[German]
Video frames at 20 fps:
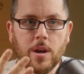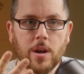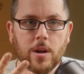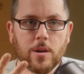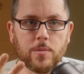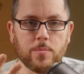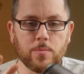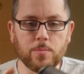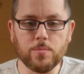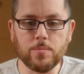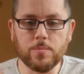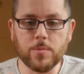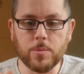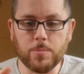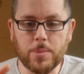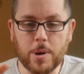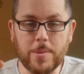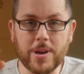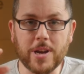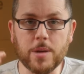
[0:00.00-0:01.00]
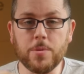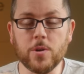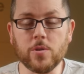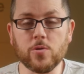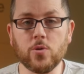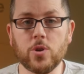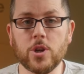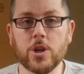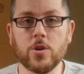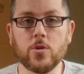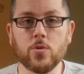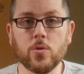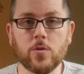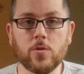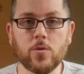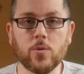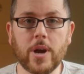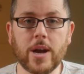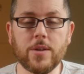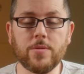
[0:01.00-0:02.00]
äh, bei meiner persönlichen
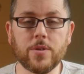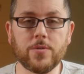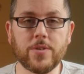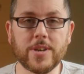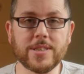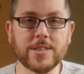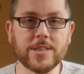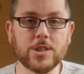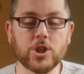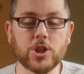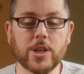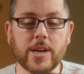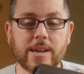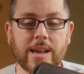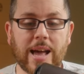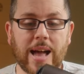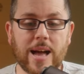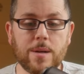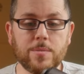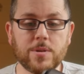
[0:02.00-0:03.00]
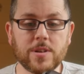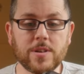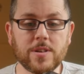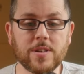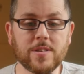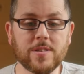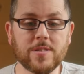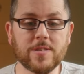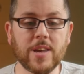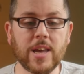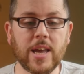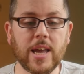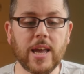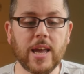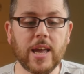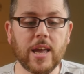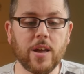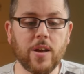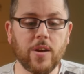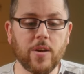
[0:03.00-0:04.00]
Nutzung einfach festgestellt habe, ist,
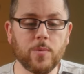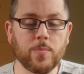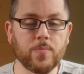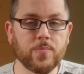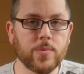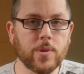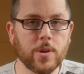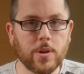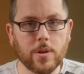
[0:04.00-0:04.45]
ähm,